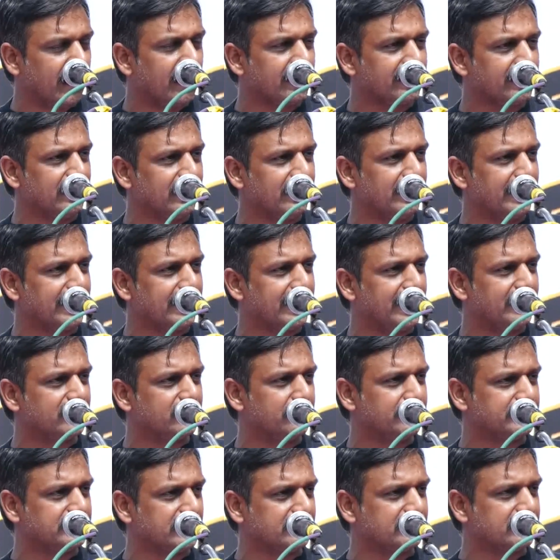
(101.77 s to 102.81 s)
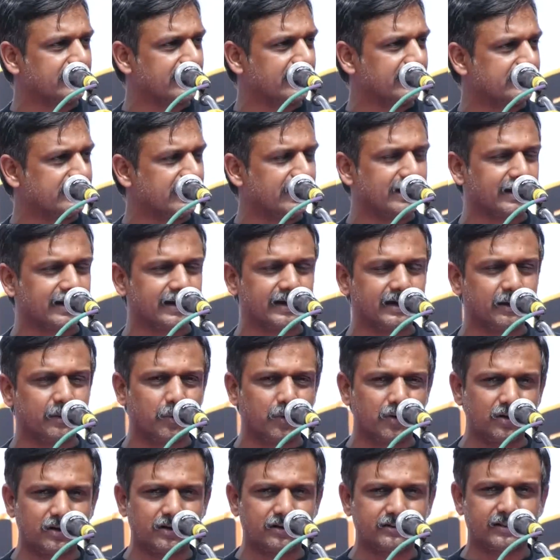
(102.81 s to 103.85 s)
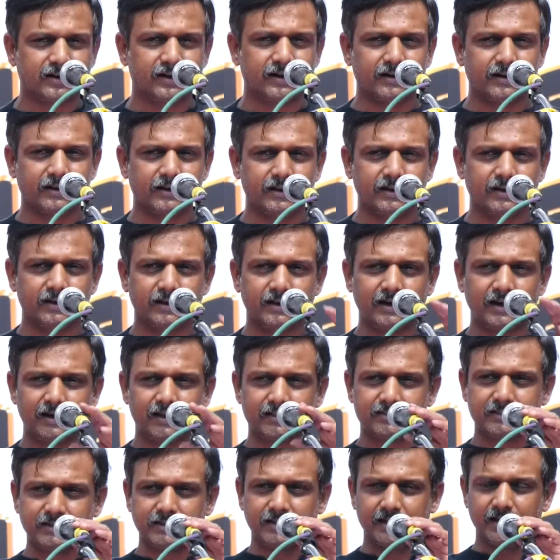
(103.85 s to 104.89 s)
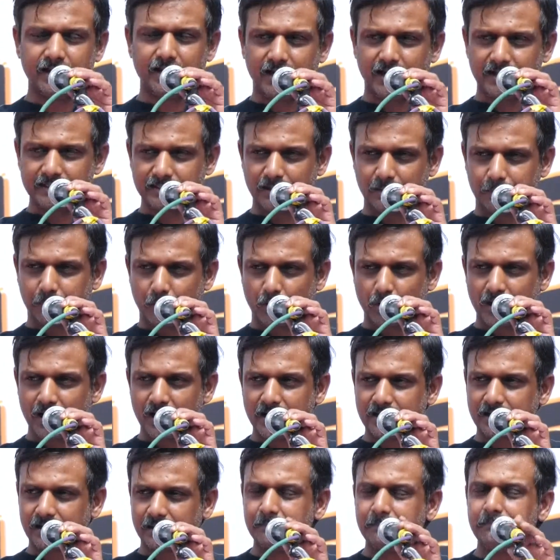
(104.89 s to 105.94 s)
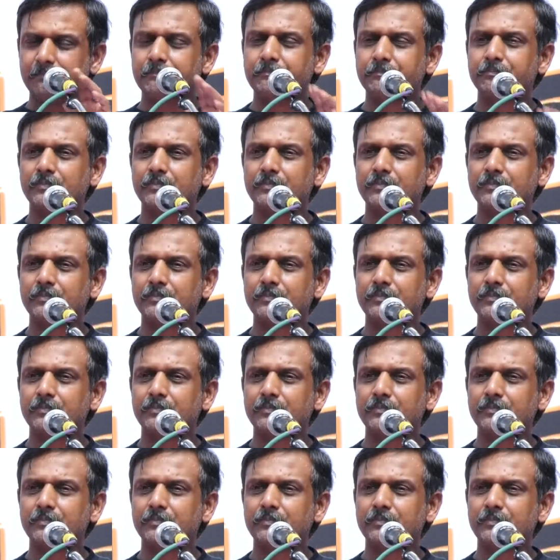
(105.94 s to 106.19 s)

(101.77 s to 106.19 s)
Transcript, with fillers: ஆங்கில ஏகாதிபத்தியத்திற்கு எதிராக ஒன்று திரண்டு நடத்திய அந்த போராட்டம்